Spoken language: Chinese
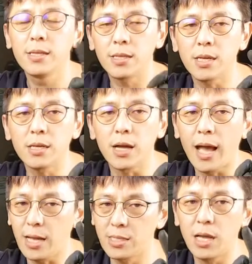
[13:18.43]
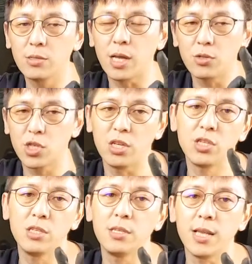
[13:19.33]
第二个还是要找诚
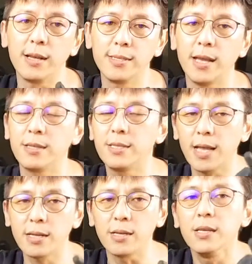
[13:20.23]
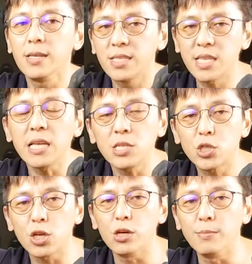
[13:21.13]
信的厂家；第三个建议
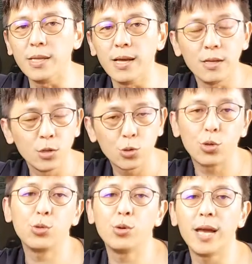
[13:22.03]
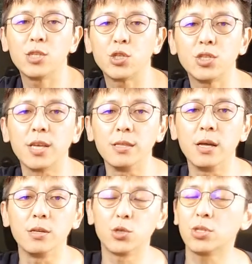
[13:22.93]
车友们呢多多来试乘
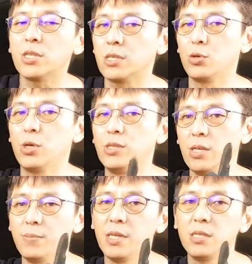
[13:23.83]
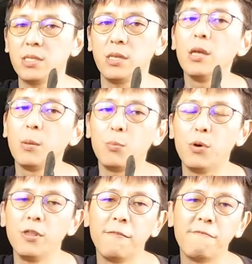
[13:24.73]
哈，就是一个选择避震器不
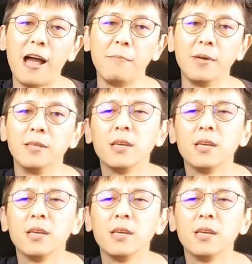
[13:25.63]
错的法门。